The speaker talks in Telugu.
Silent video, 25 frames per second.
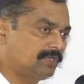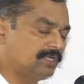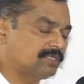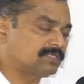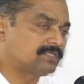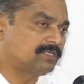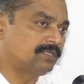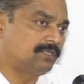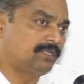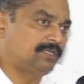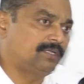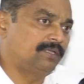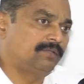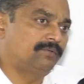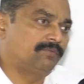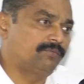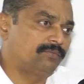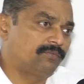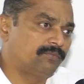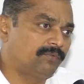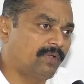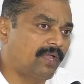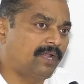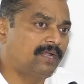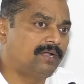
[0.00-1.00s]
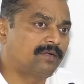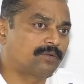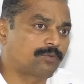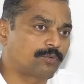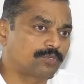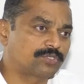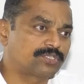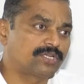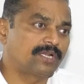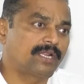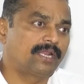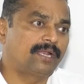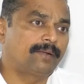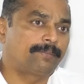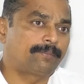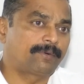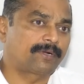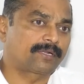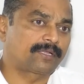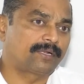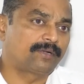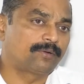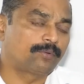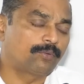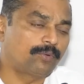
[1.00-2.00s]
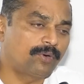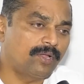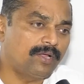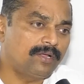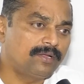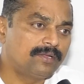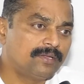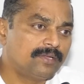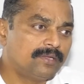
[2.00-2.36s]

ఎస్ ఇది వ్యాలిడ్ క్వశ్చన్ అయినప్పటికీ కూడా